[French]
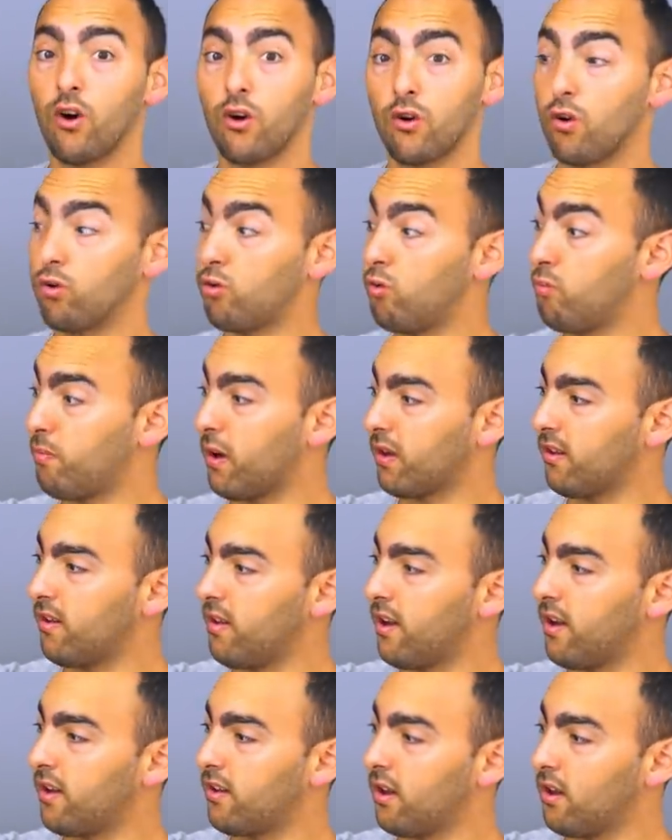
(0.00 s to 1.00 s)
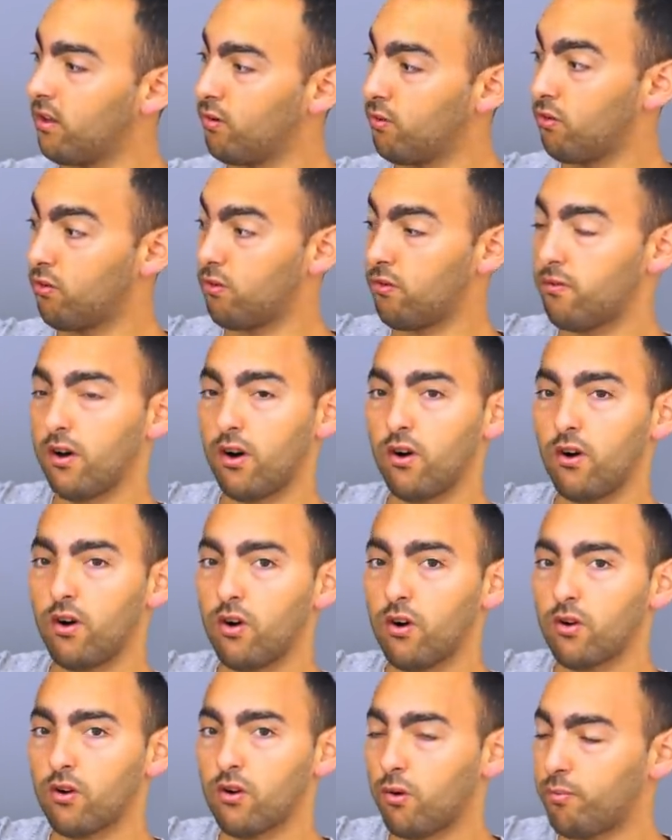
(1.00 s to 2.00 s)
encore d'une partie de la tête donc on va
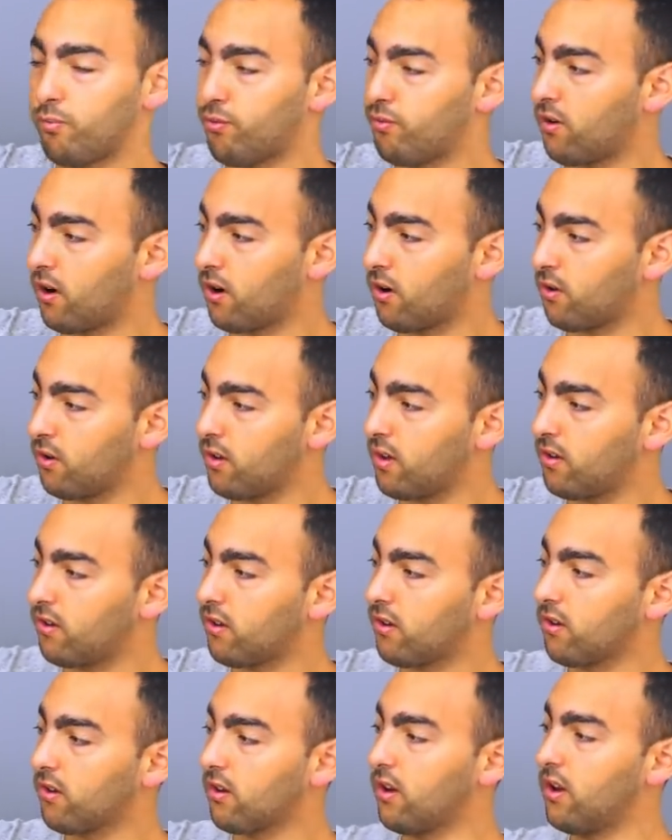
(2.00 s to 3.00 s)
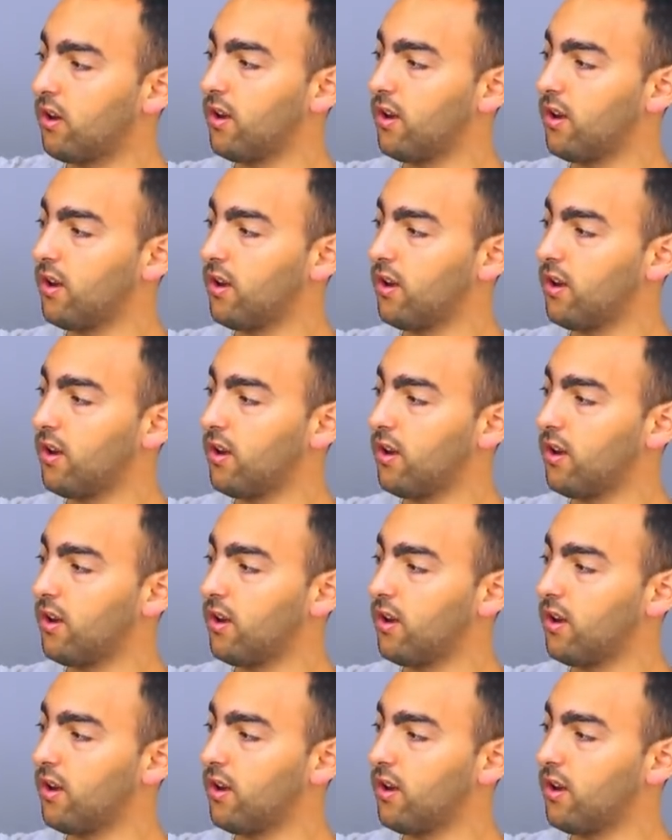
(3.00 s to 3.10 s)
encore pouvoir redescendre.